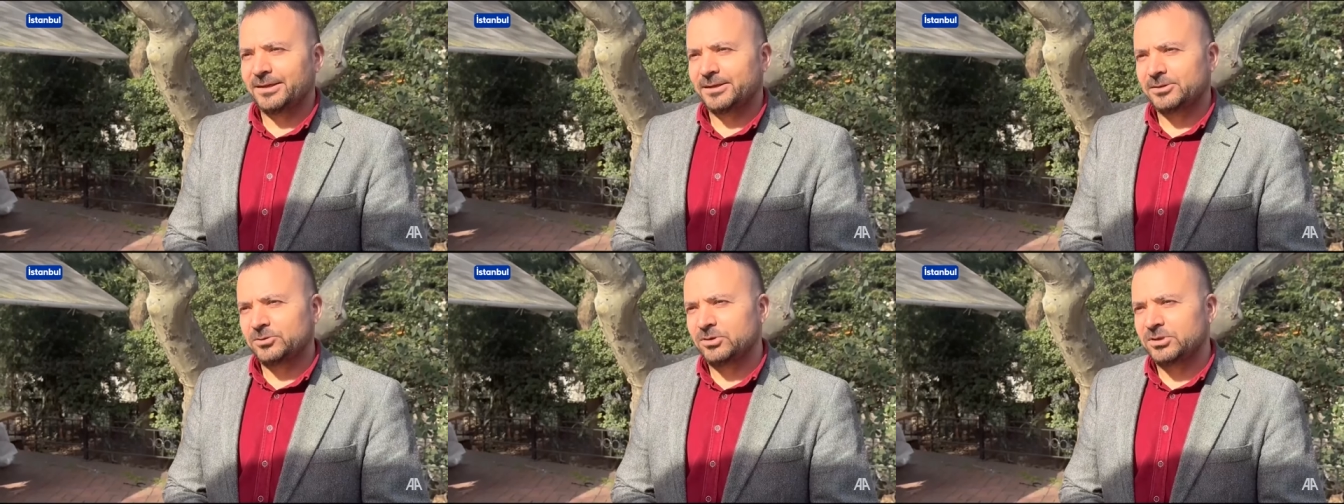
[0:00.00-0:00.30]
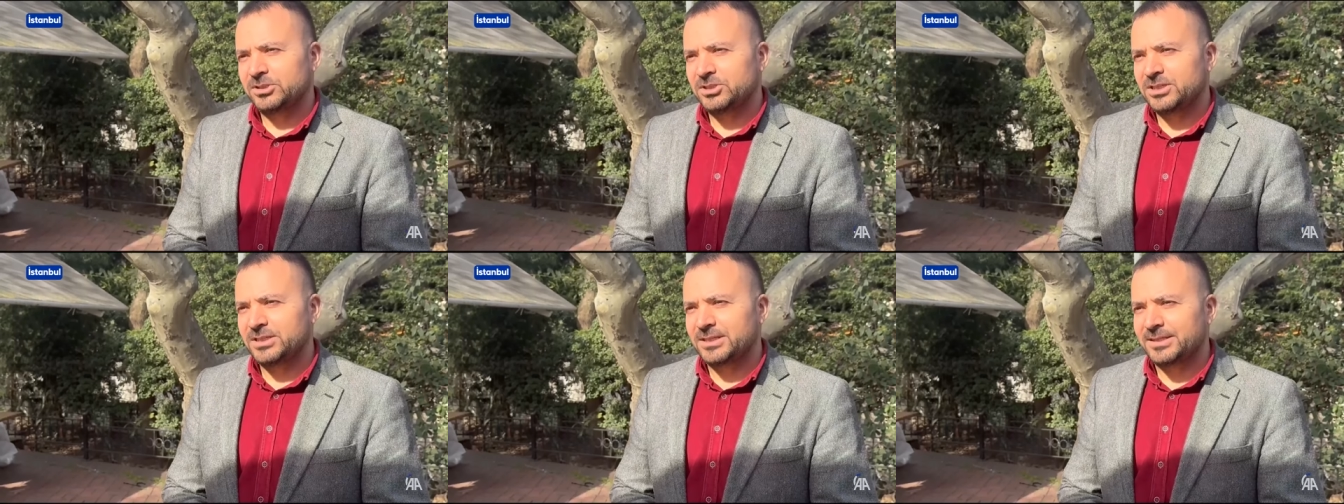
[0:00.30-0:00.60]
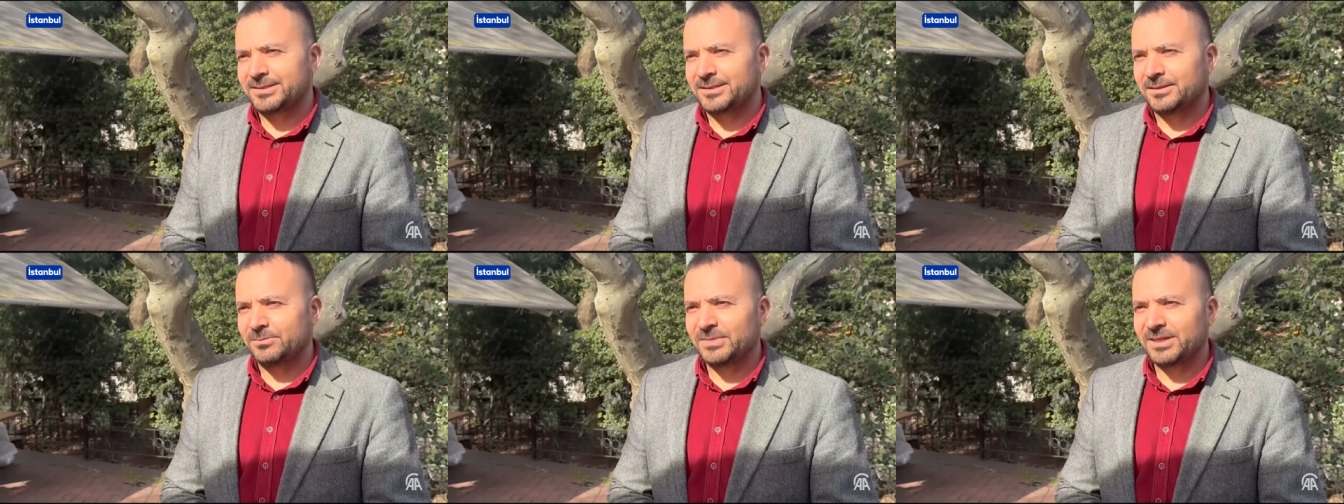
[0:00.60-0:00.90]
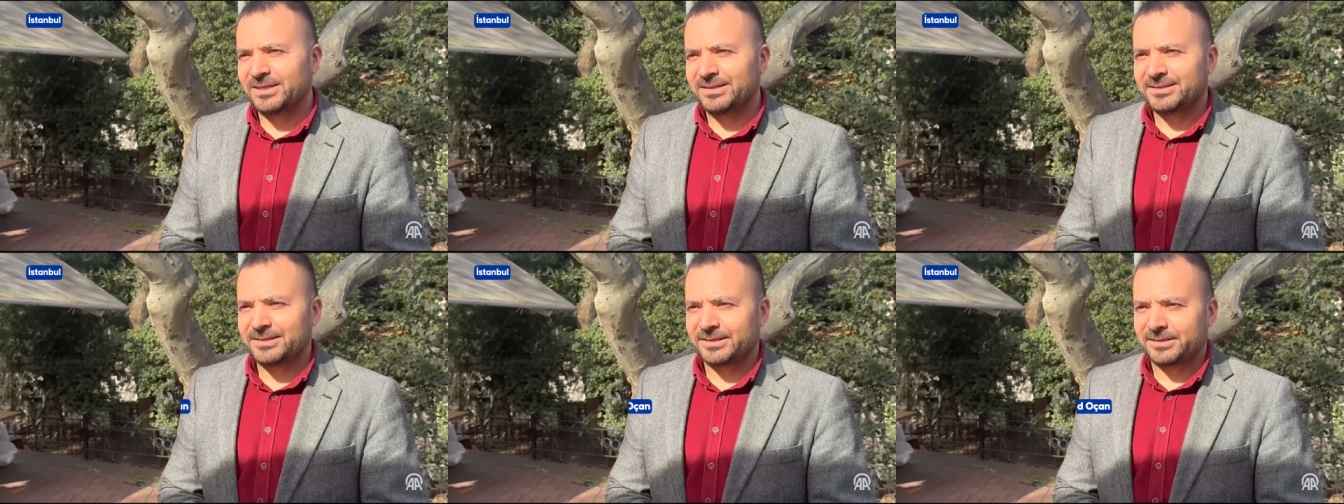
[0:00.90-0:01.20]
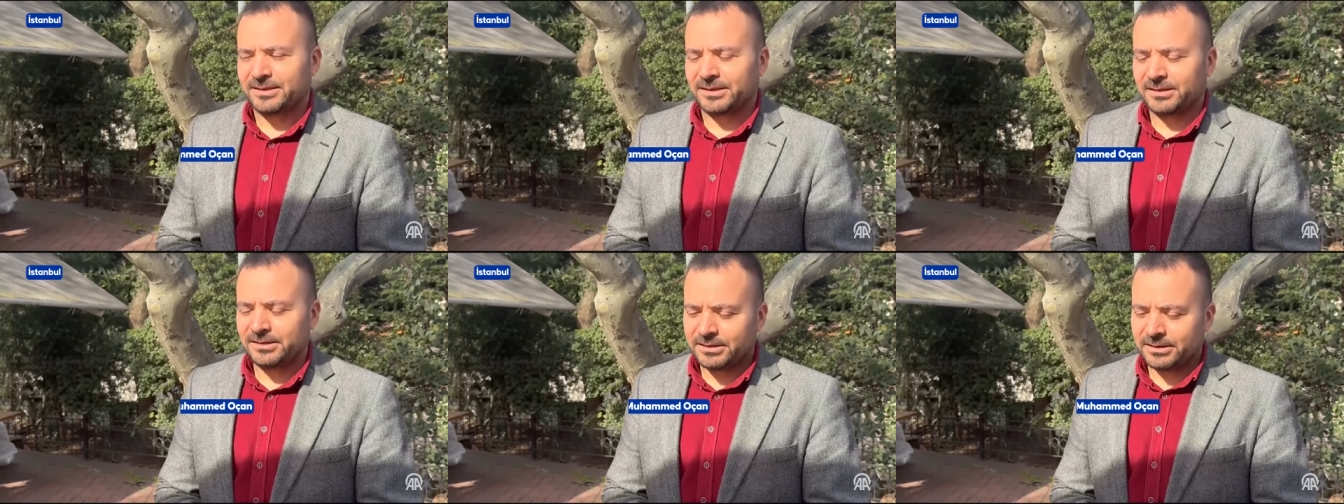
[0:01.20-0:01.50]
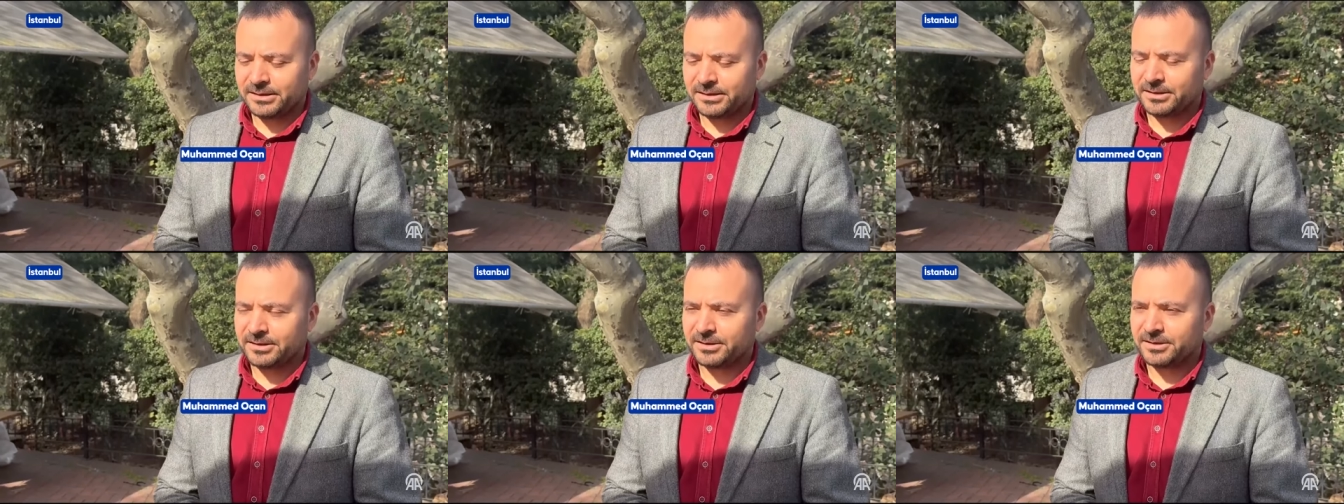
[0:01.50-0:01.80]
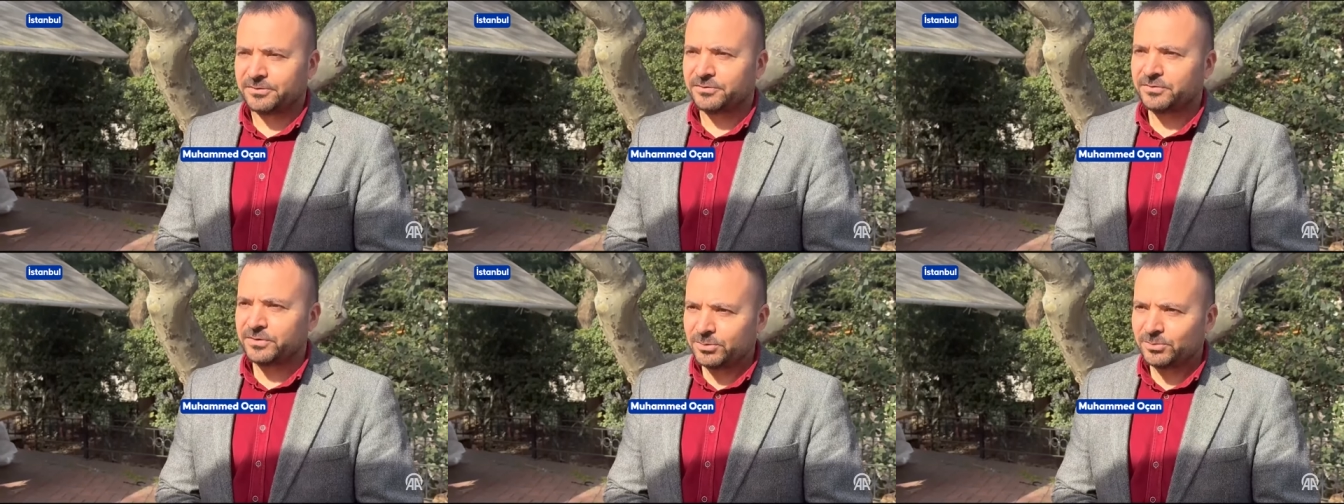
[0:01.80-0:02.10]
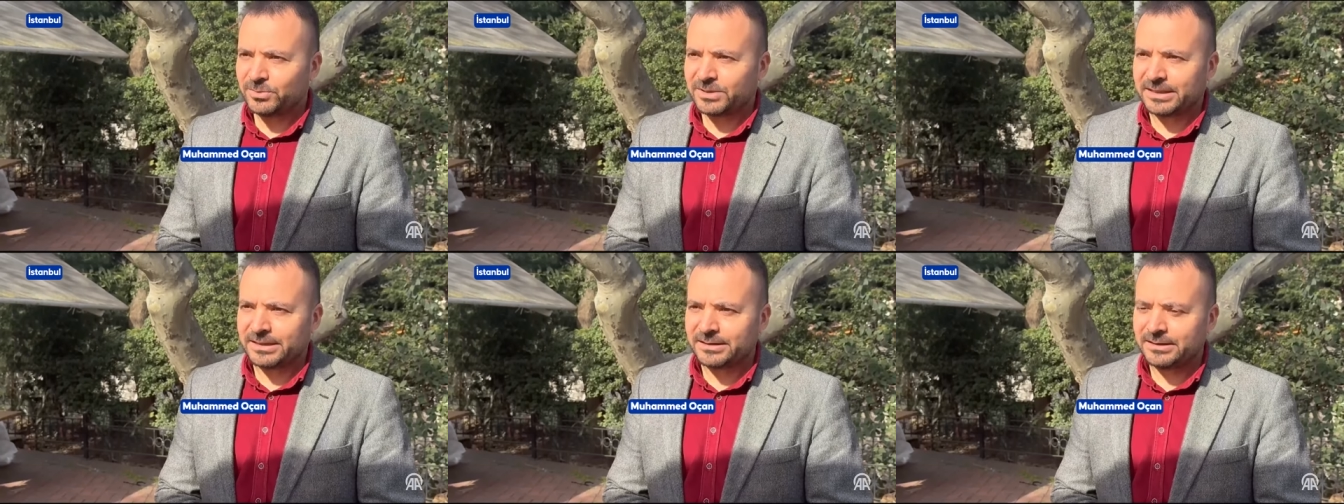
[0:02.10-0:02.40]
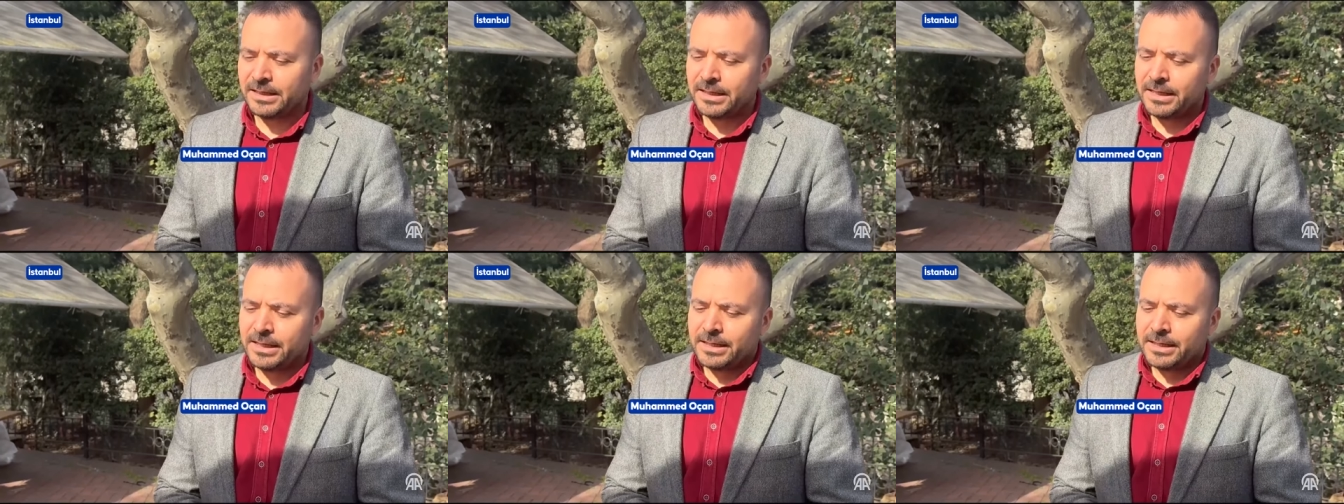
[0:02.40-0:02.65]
teknolojik yazılımlar satan e, firmadan